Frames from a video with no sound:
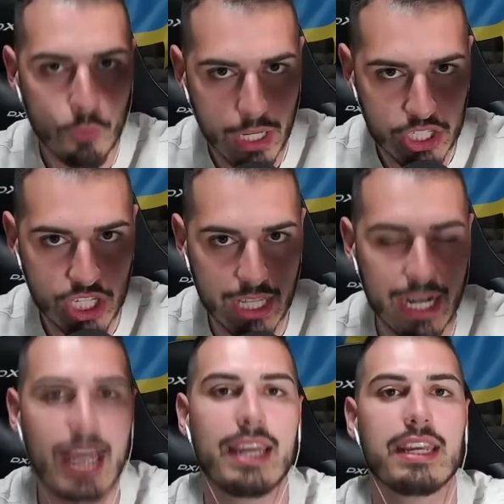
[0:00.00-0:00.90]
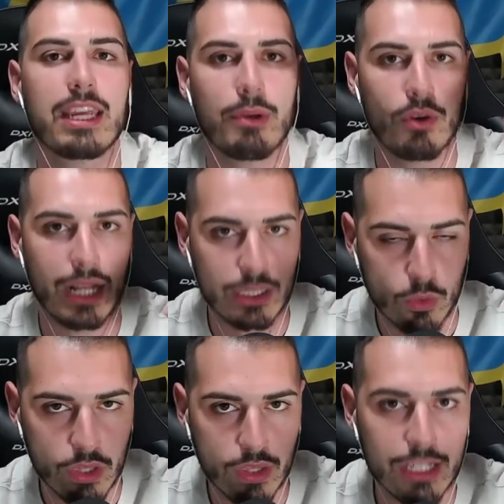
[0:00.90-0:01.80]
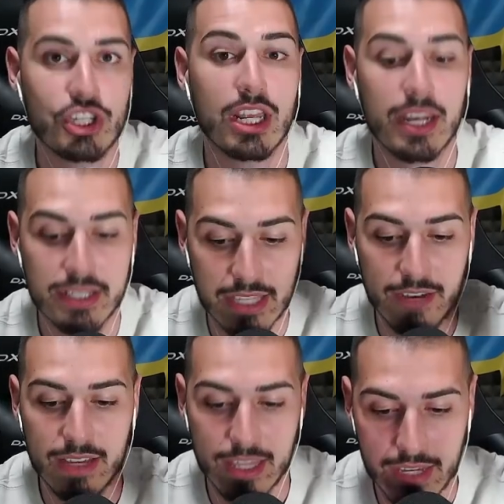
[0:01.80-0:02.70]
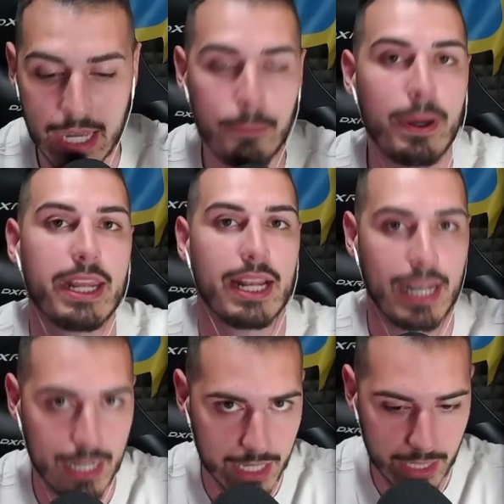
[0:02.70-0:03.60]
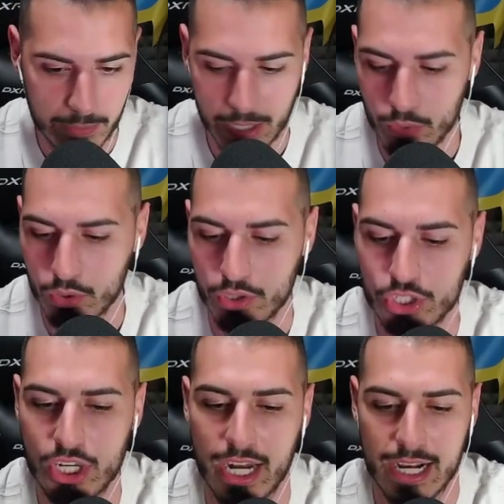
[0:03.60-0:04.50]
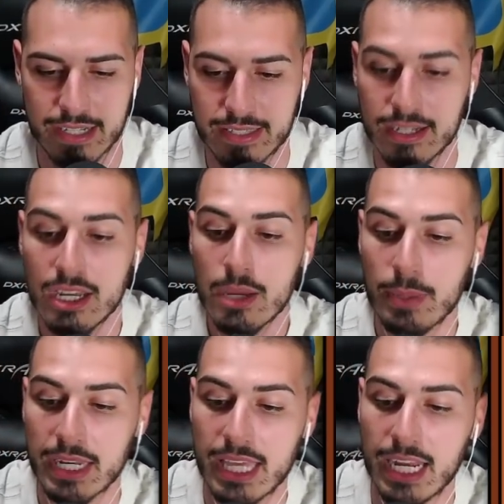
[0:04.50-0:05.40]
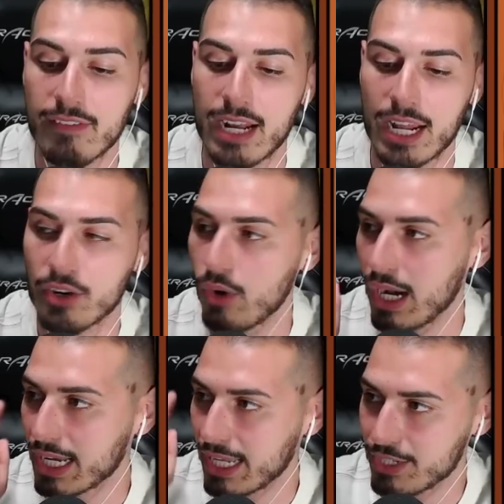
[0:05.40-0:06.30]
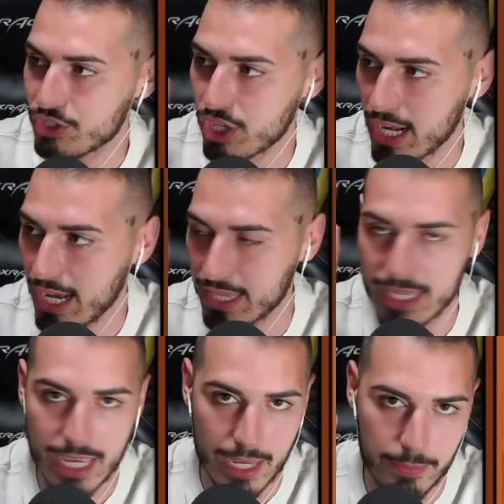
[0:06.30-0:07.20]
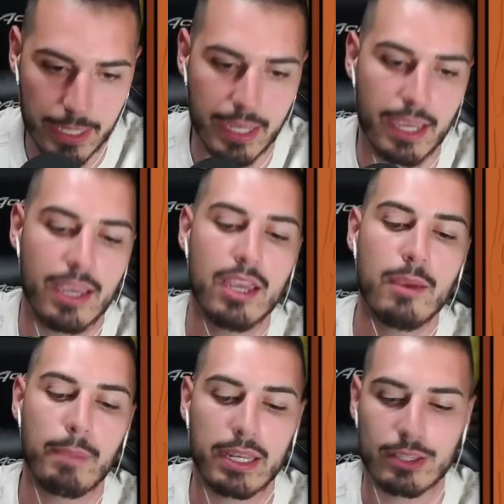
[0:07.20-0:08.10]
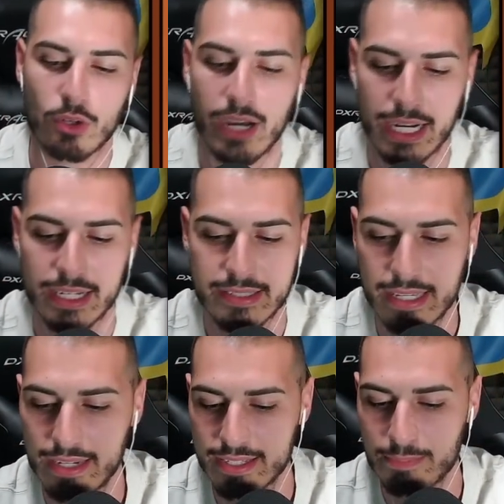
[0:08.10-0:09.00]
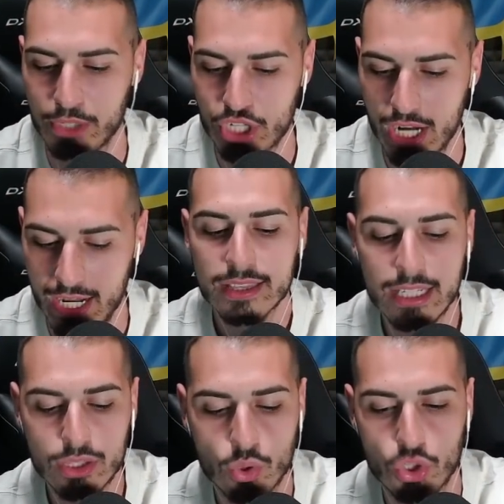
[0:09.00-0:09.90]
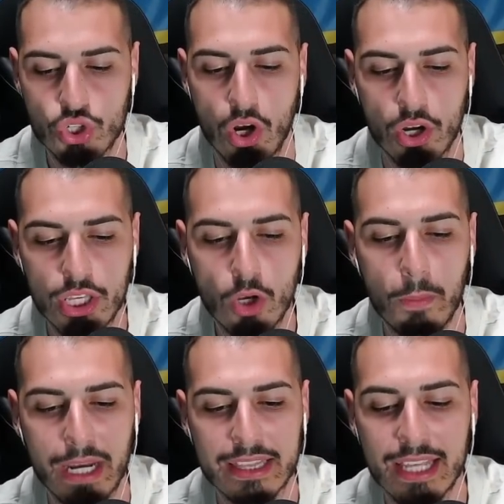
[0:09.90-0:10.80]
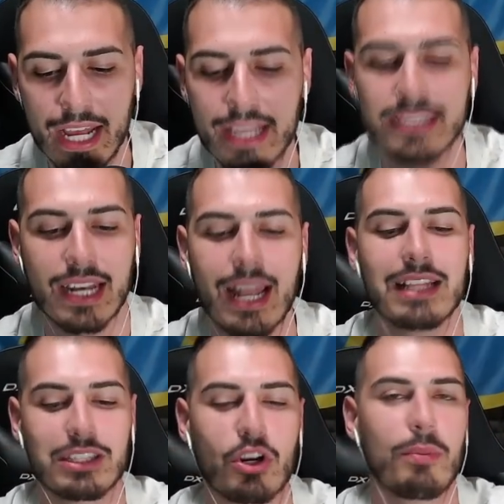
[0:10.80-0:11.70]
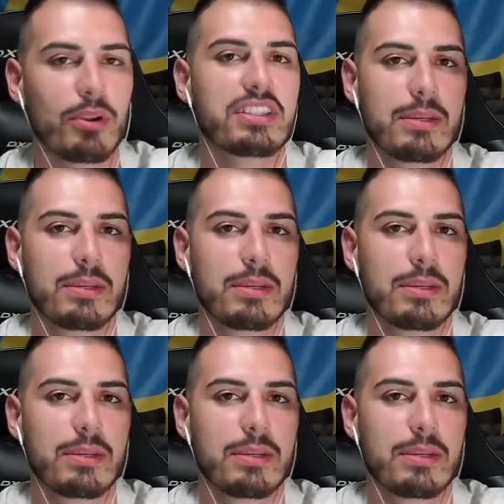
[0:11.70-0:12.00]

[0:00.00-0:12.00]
lasciate like per un altro video del genere, iscrivetevi campanella e ripeto codice Grax perché arriveranno anche le girate epiche per trovare le skin speciali. Detto ciò, io partirei. Tra l'altro, la prossima